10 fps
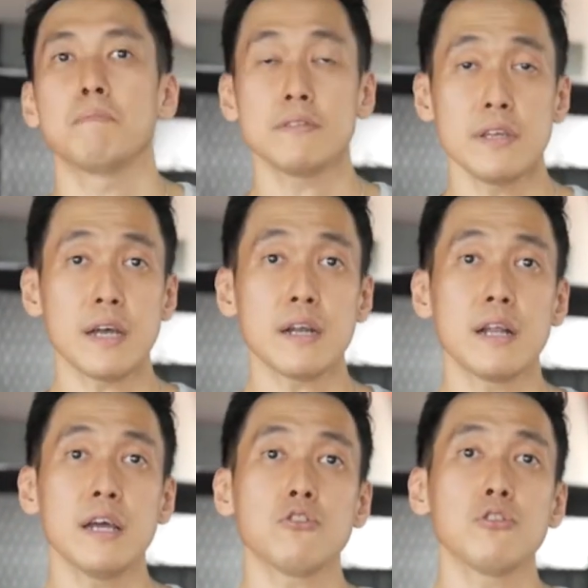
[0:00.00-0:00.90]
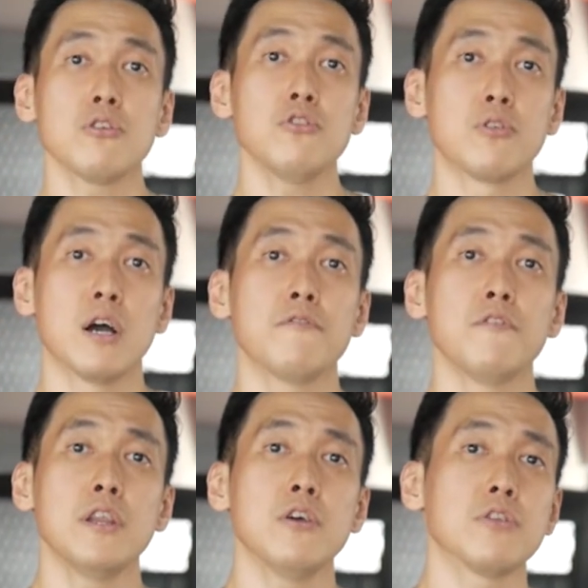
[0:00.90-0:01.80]
Pastikan kalian tonton juga
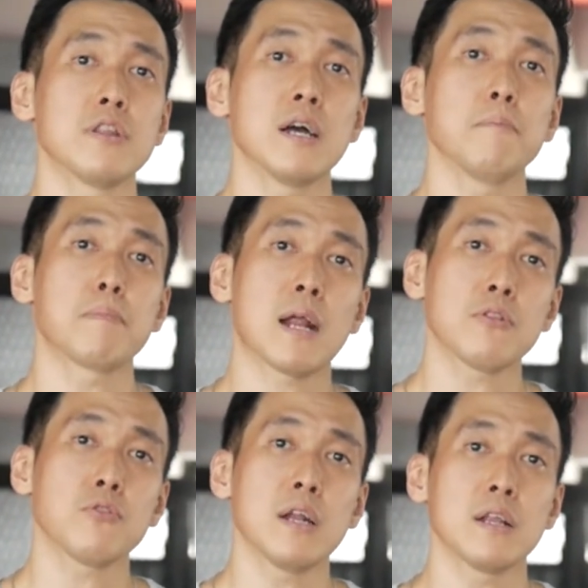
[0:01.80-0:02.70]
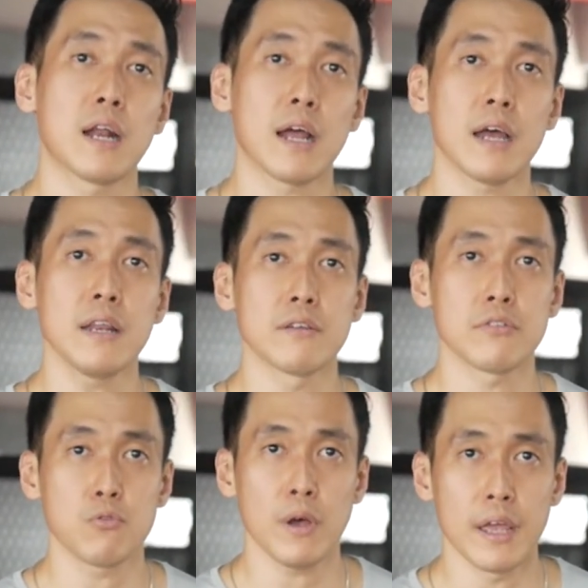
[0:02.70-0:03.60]
video tentang peraturan gerakan yang
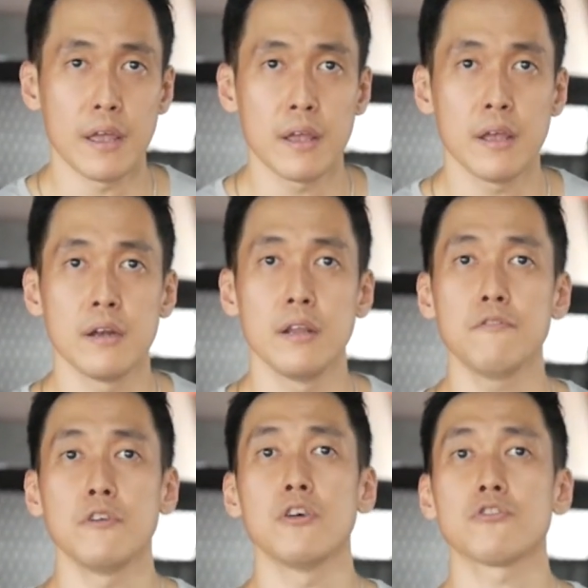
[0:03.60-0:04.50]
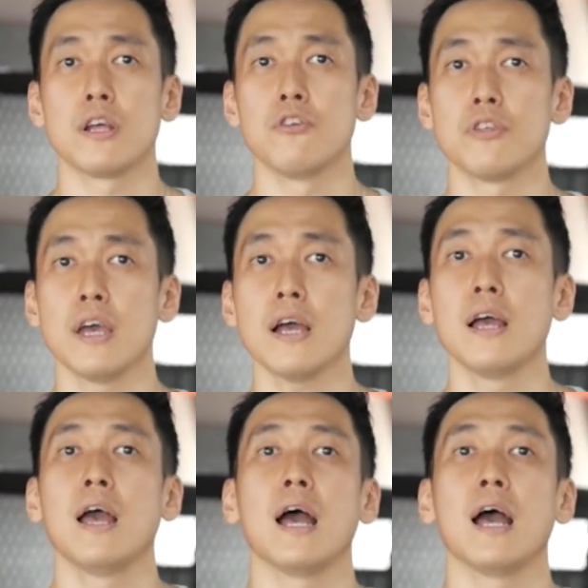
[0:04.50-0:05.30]
sesuai di video selanjutnya